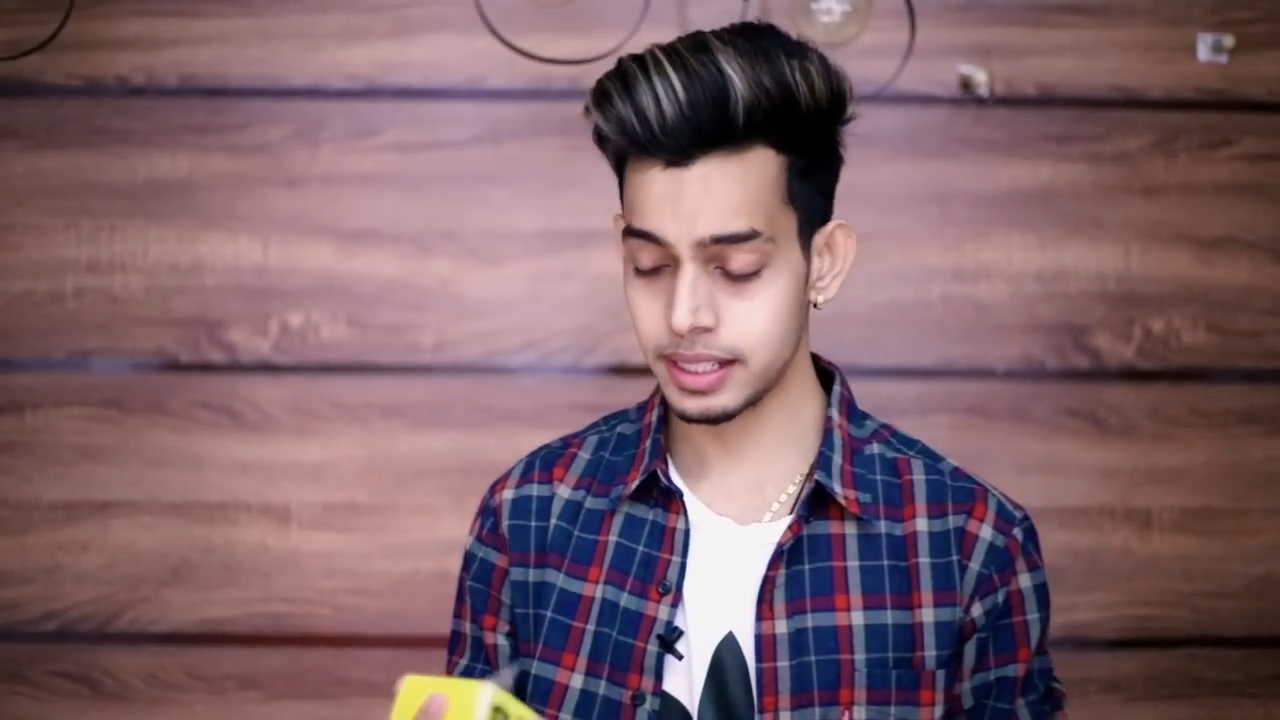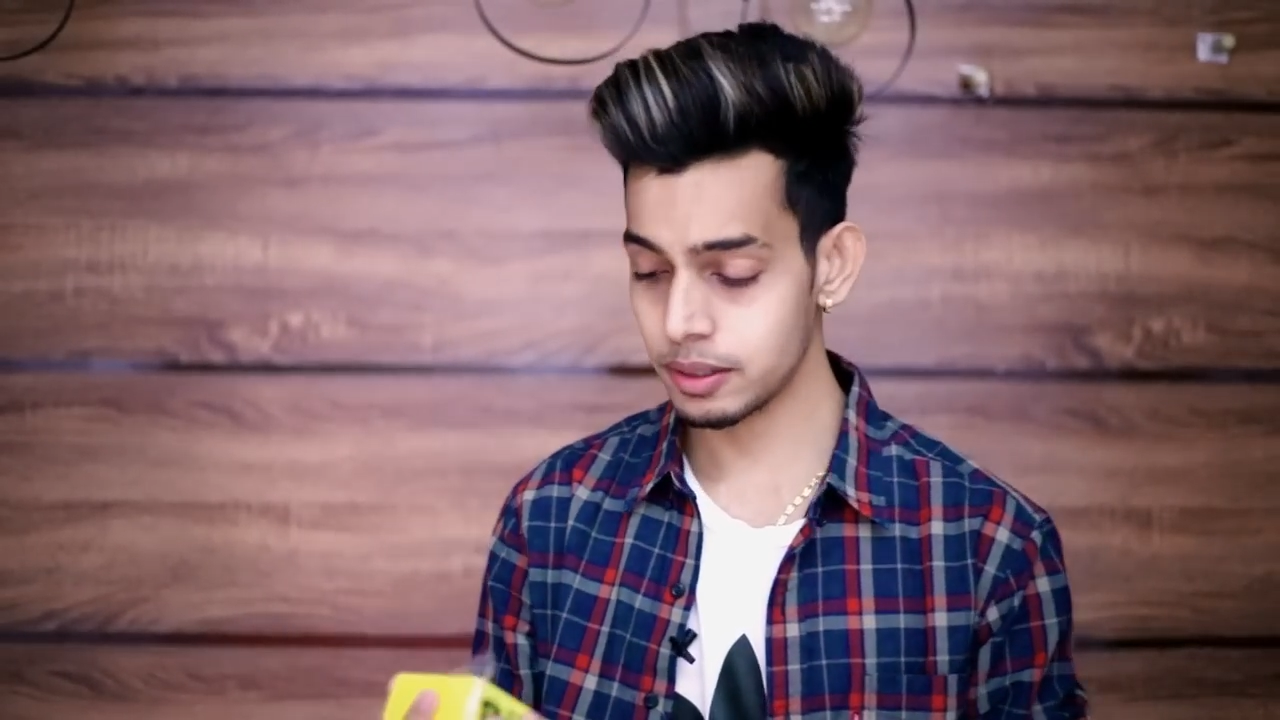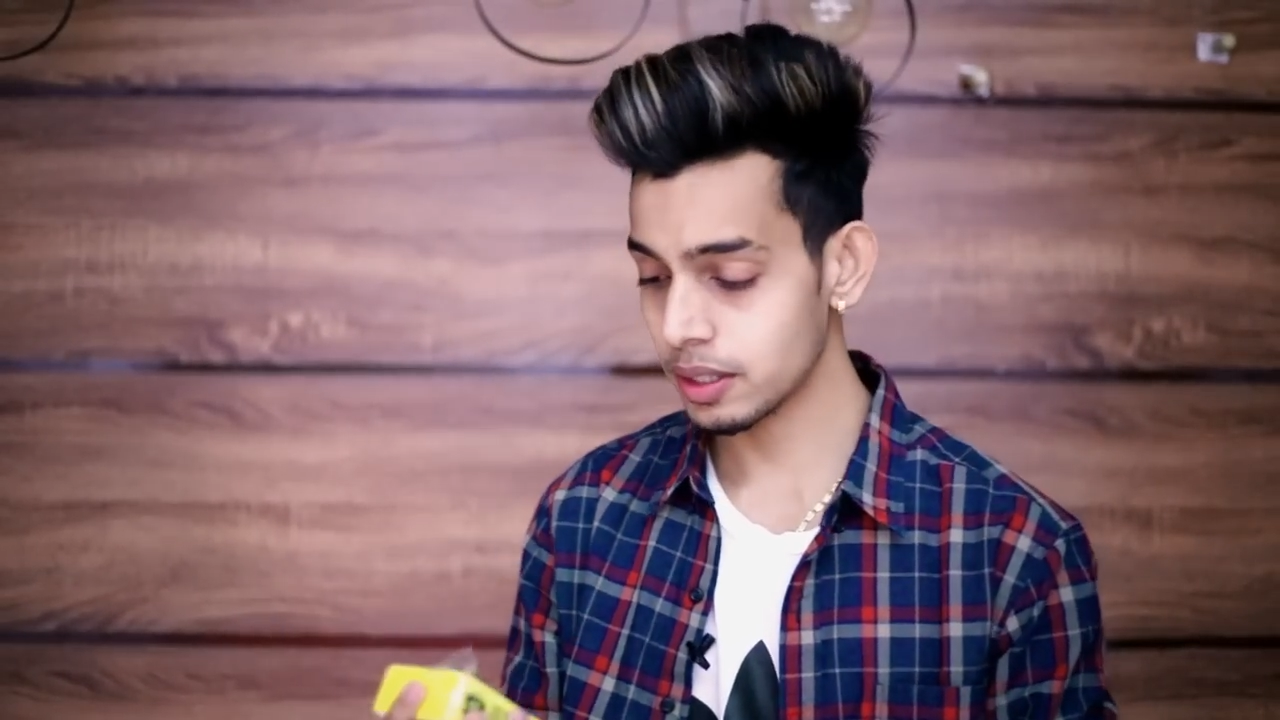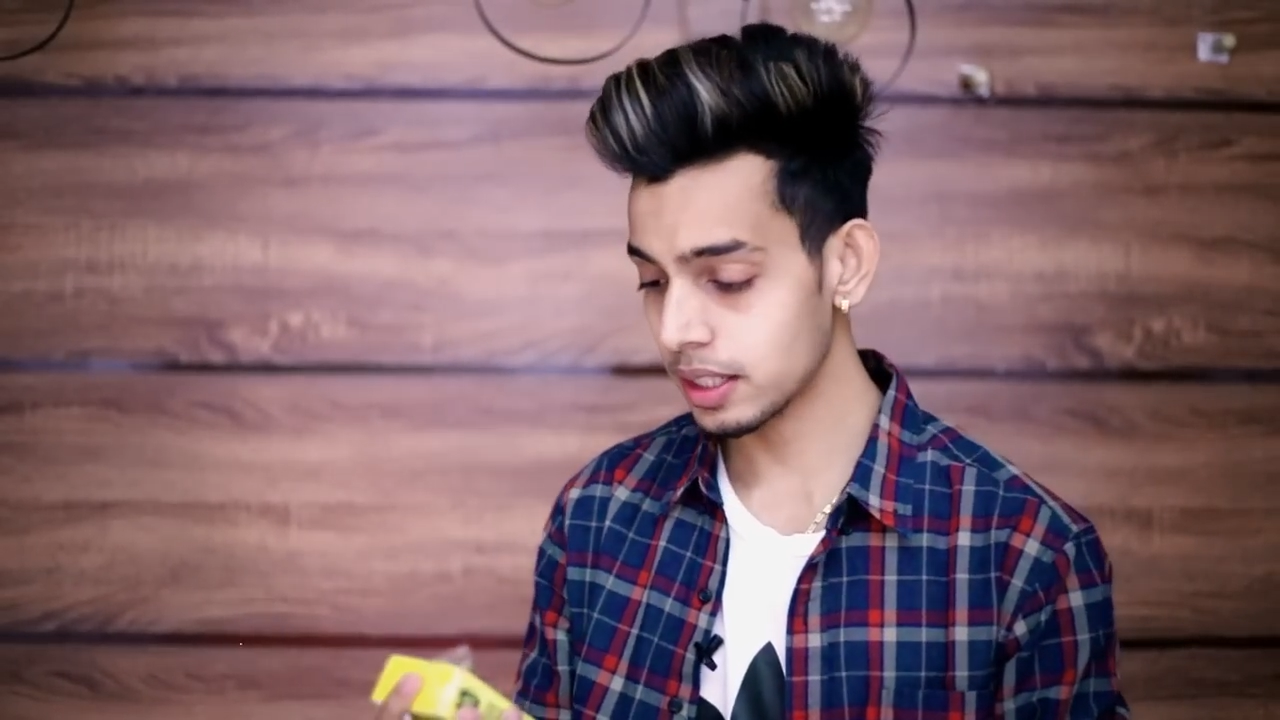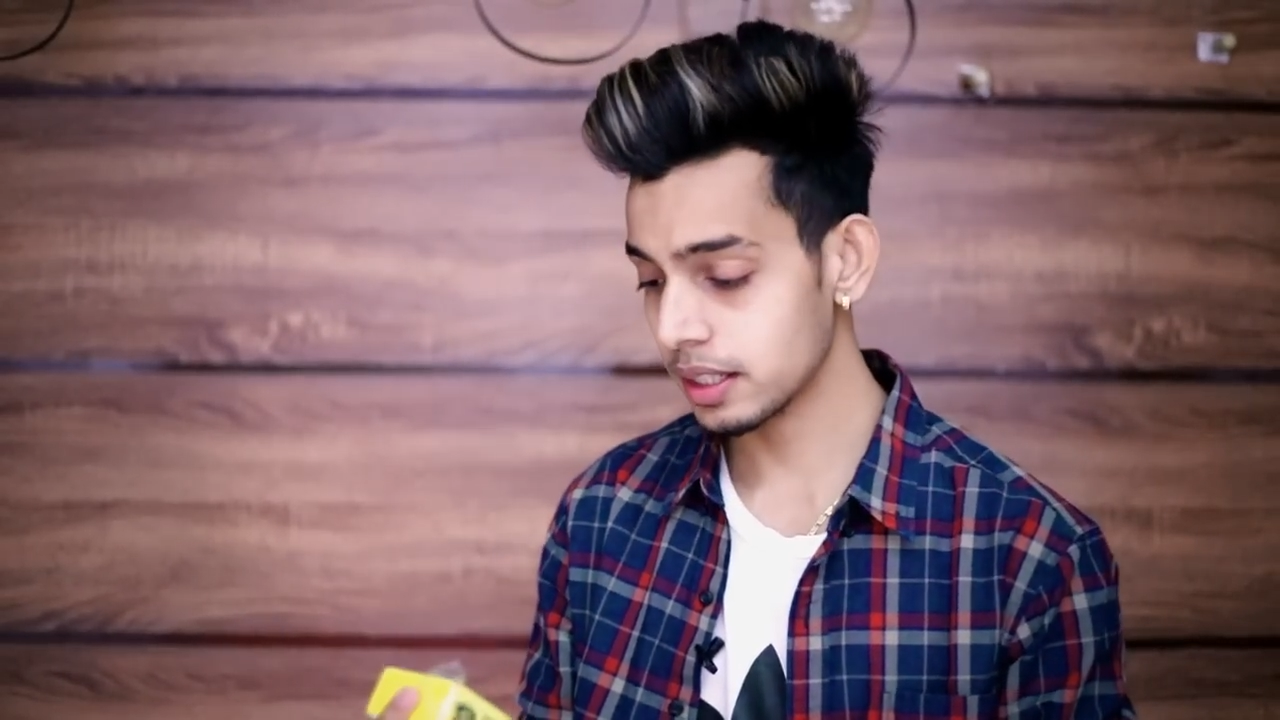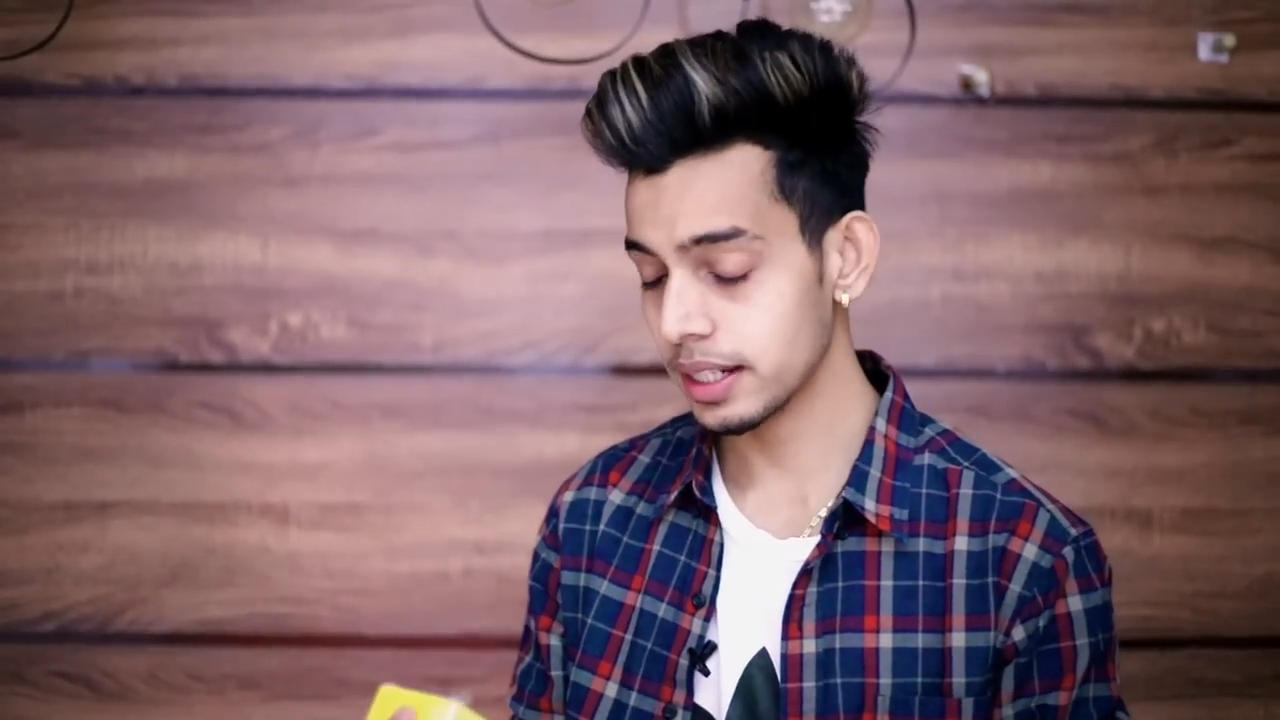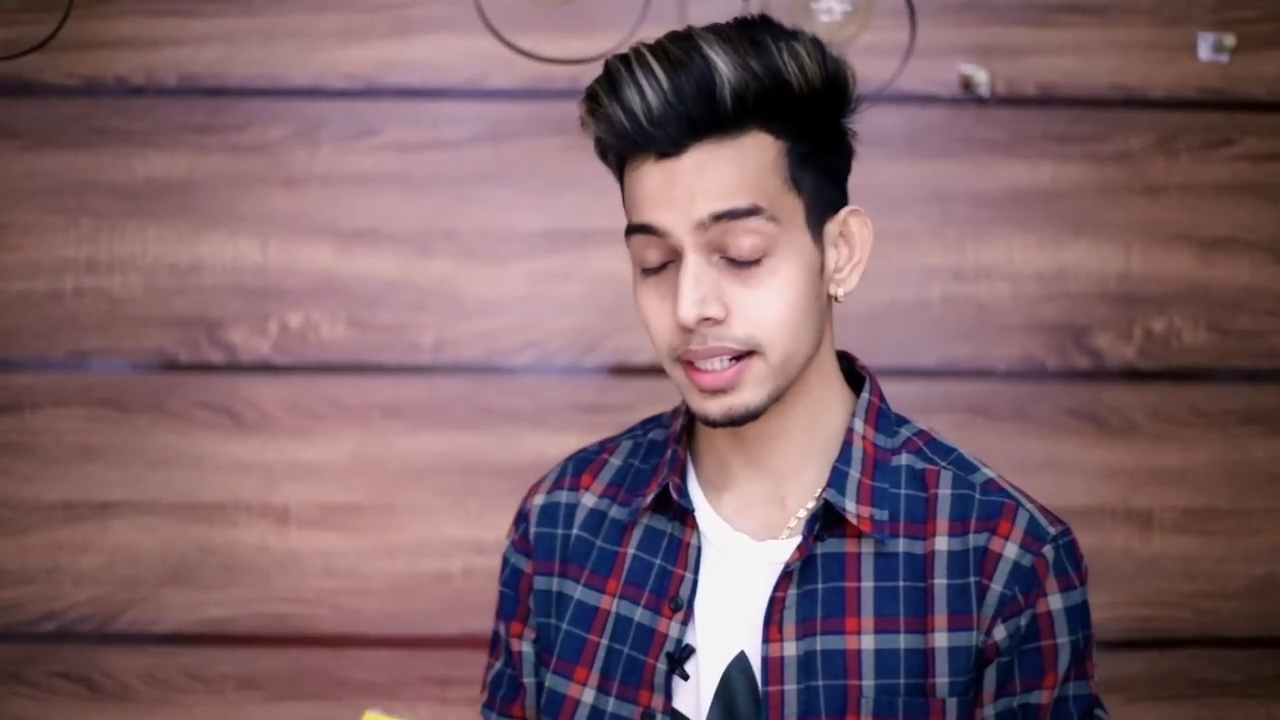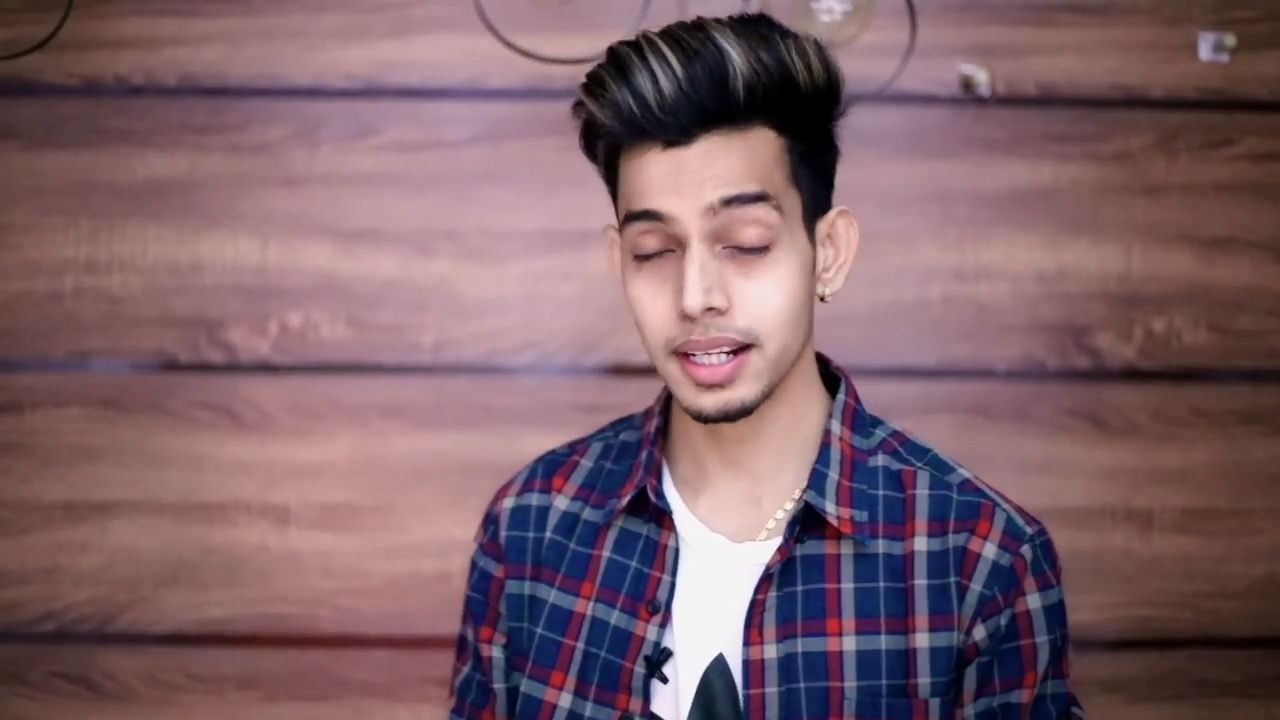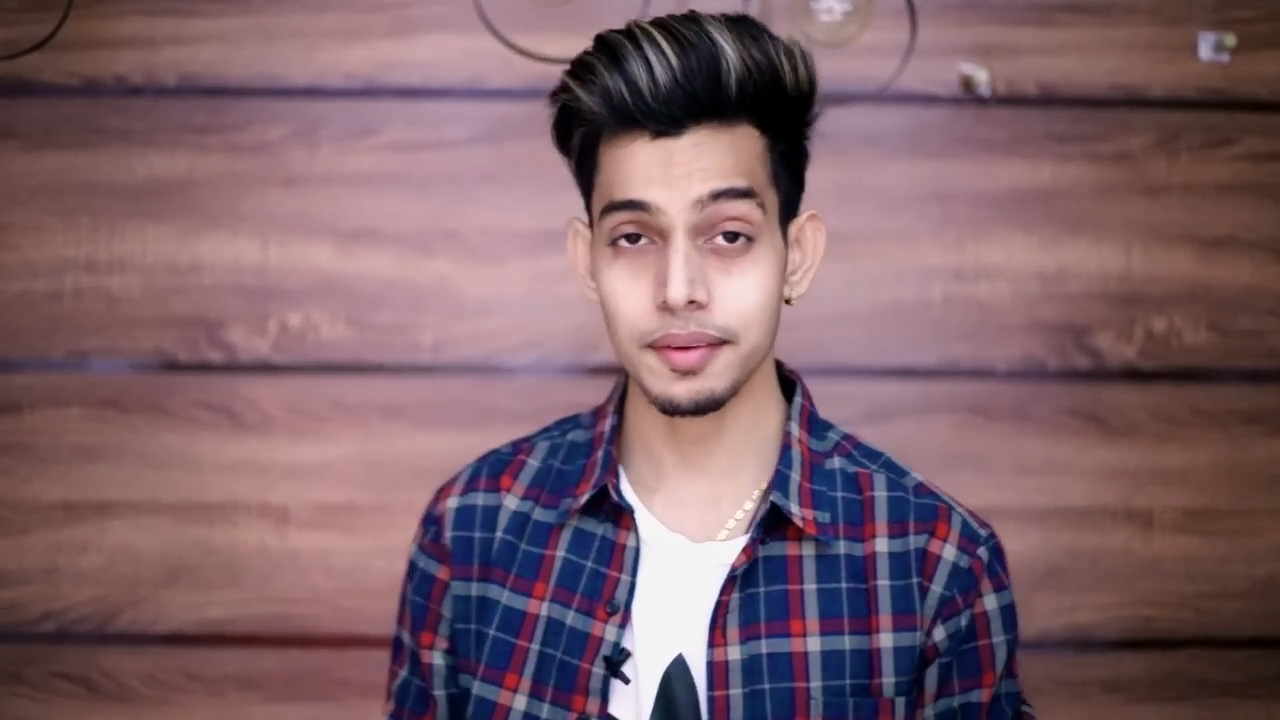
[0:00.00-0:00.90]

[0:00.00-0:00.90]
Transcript: सेल हो रहा था एंड